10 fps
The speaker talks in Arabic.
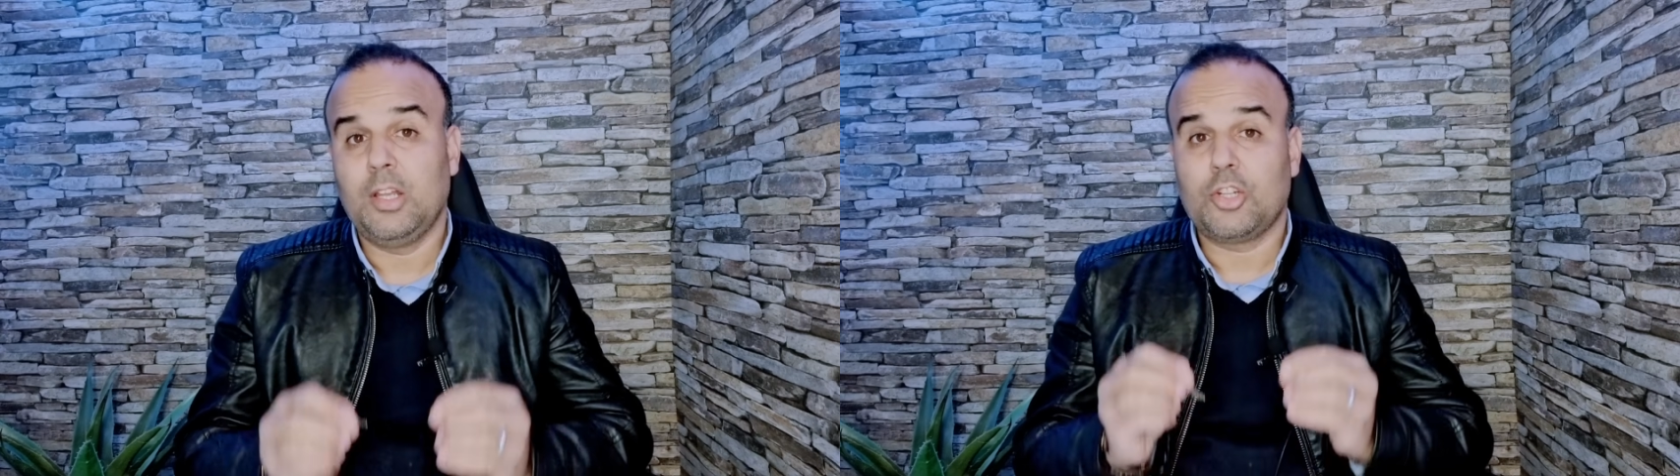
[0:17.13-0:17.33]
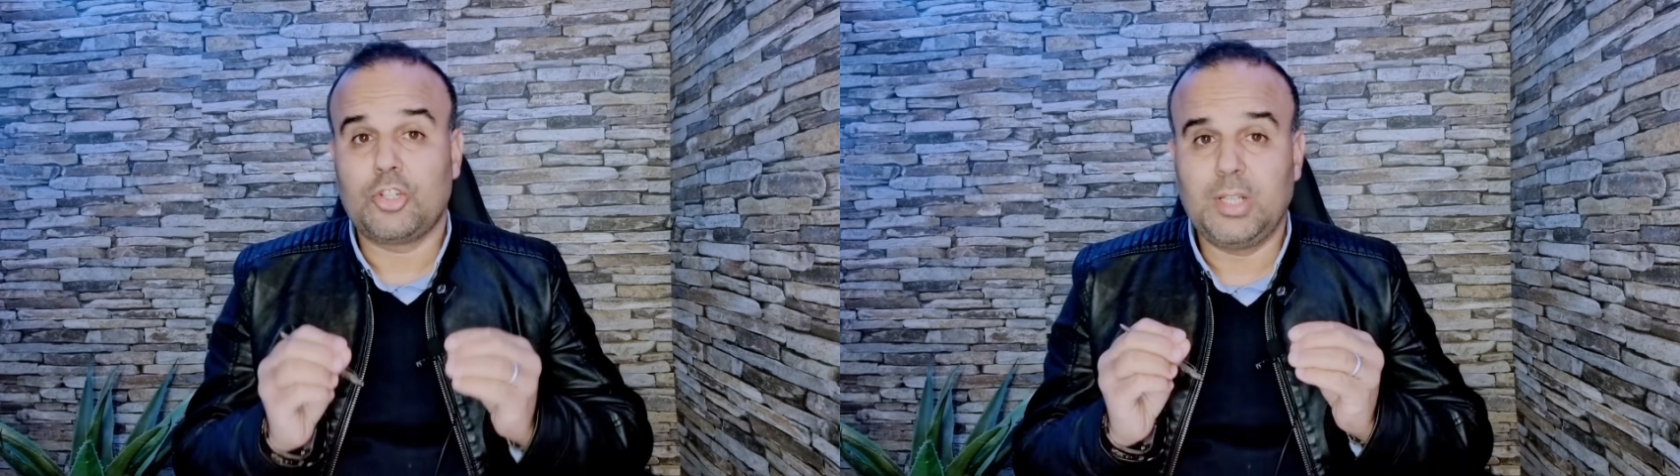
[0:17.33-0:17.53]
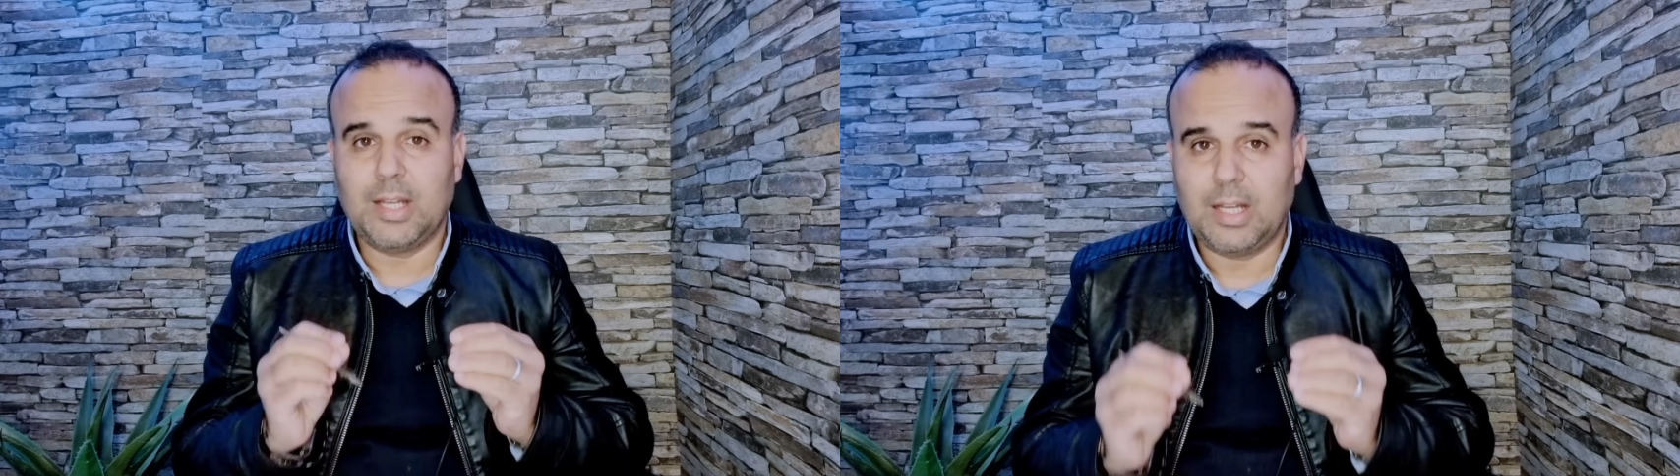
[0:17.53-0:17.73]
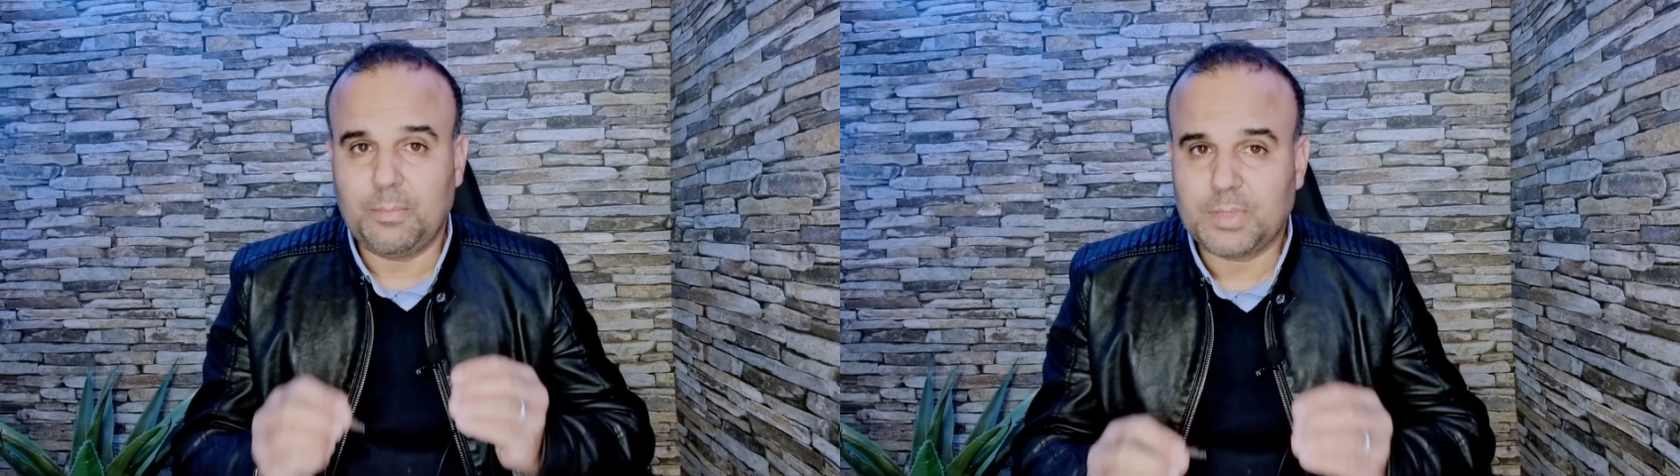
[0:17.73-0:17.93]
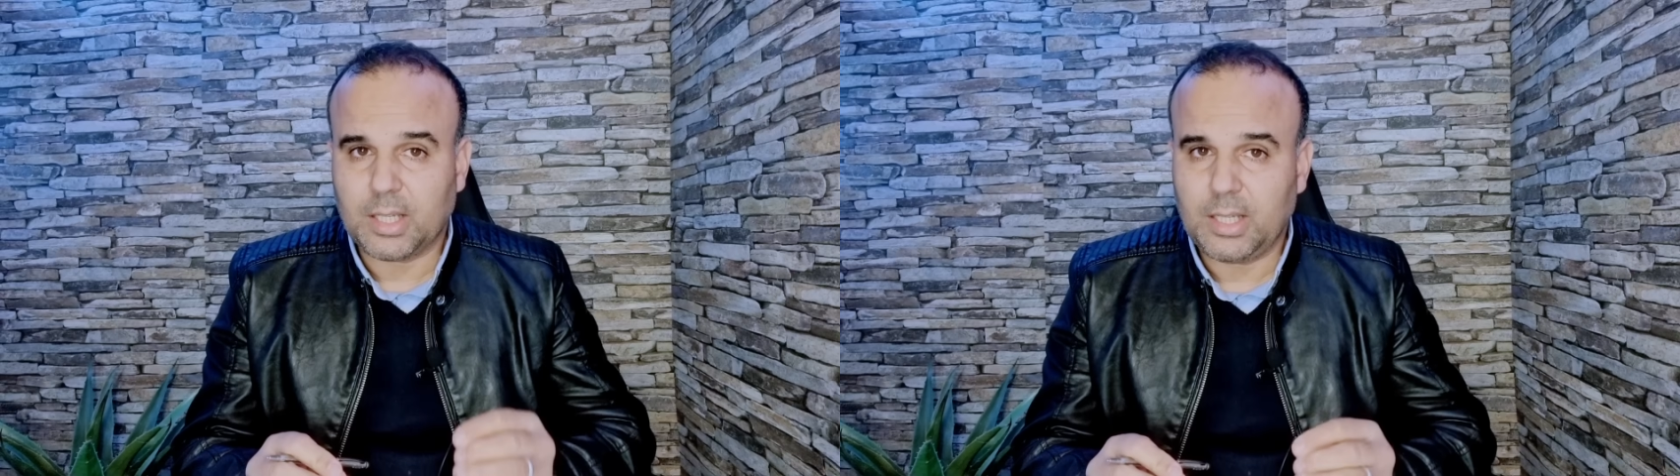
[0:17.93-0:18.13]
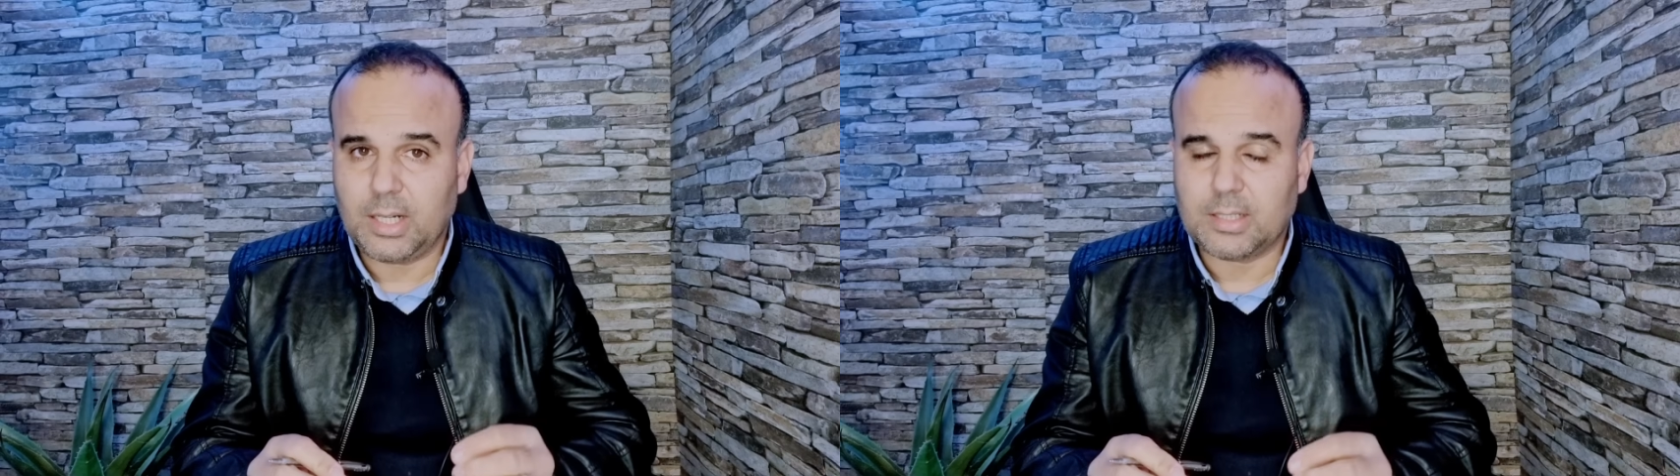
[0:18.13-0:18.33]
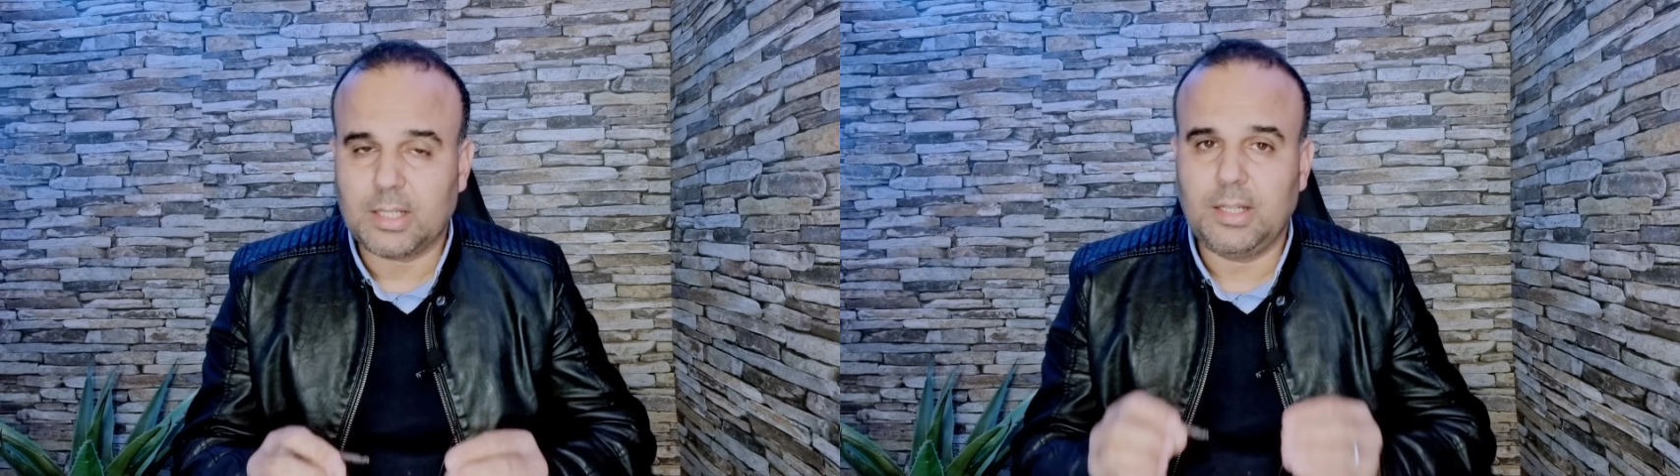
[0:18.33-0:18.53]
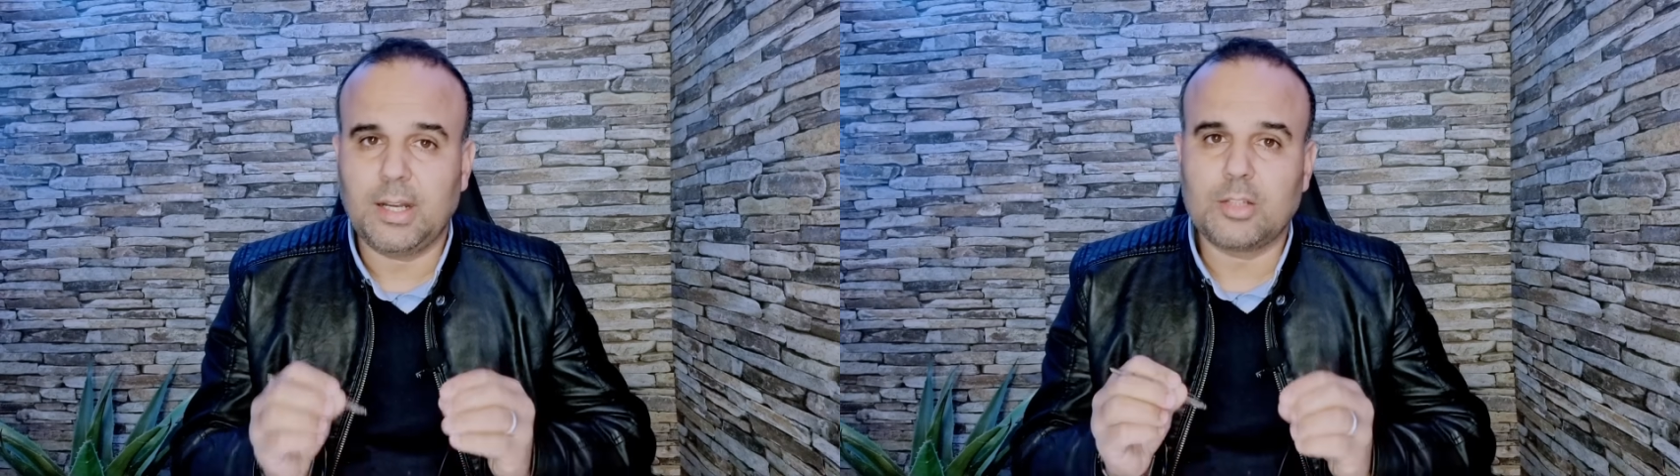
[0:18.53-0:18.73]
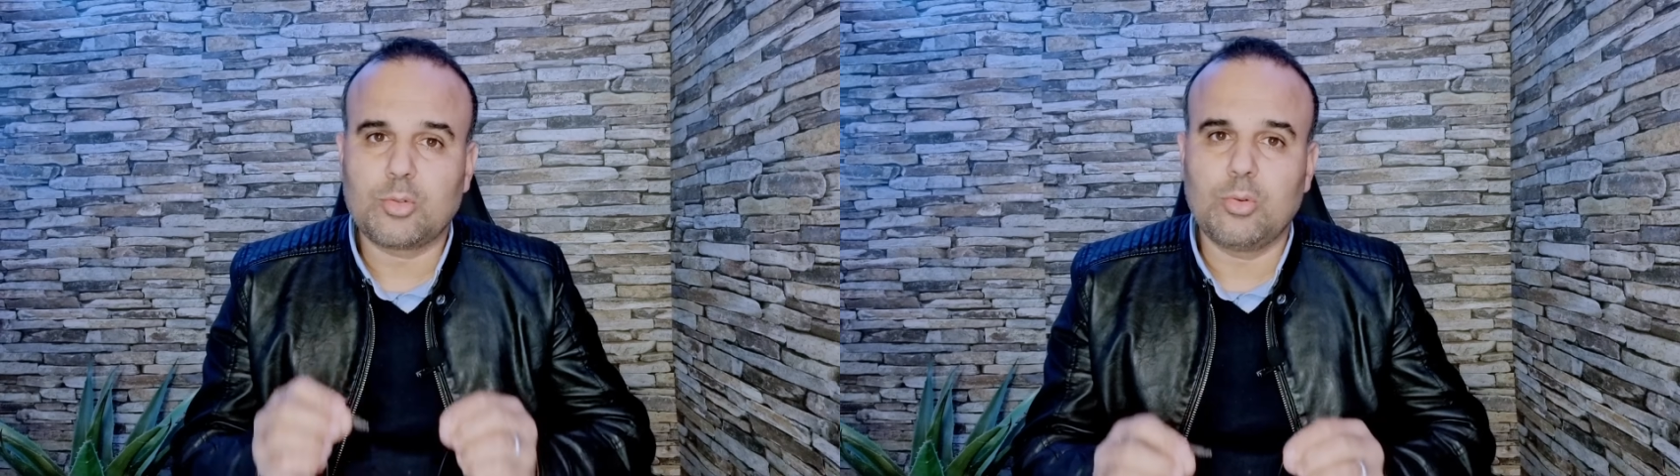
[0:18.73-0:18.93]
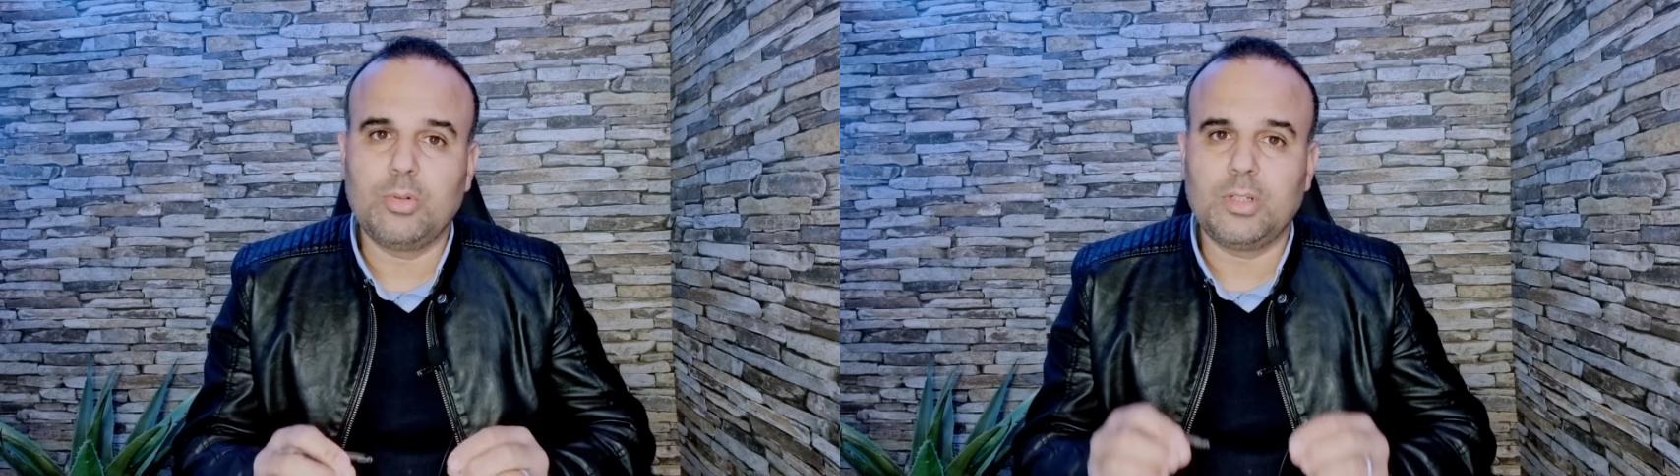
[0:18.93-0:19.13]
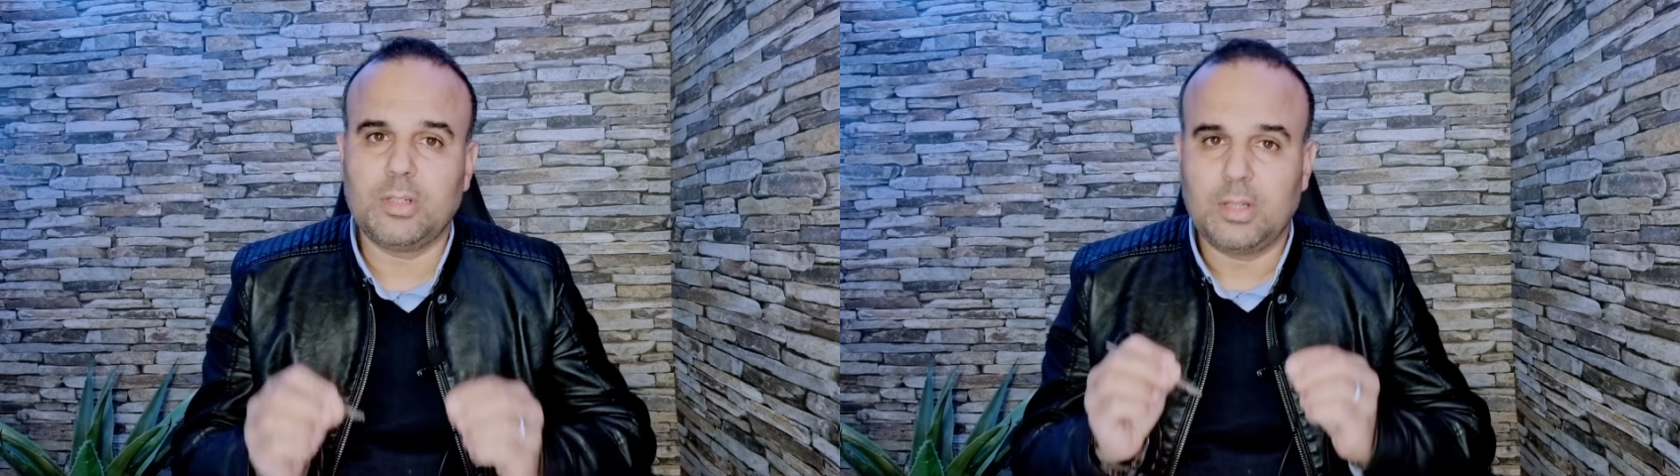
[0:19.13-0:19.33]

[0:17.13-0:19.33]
شنو هي أهم التغييرات اللي غتكون